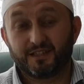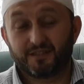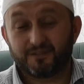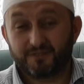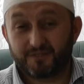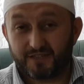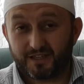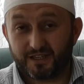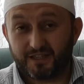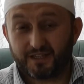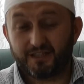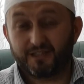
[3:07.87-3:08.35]

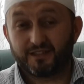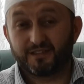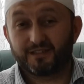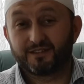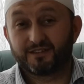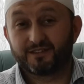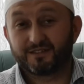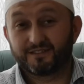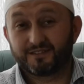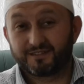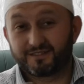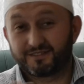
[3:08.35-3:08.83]
Ve
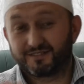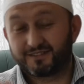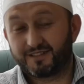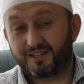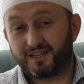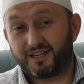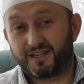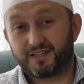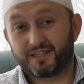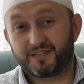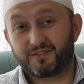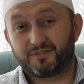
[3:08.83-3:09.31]

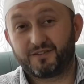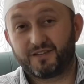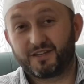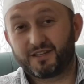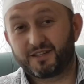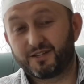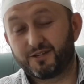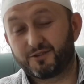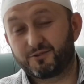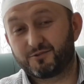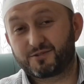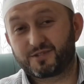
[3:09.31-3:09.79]

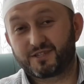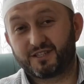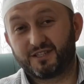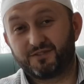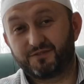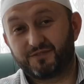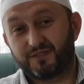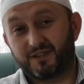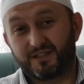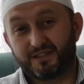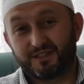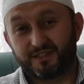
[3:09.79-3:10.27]
arifler ne güzel
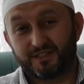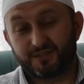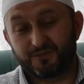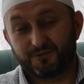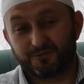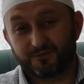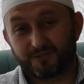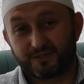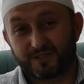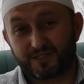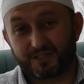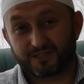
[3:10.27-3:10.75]
ifade
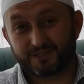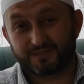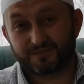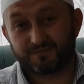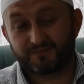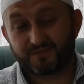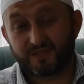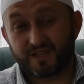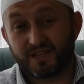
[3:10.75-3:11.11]
ediyorlar.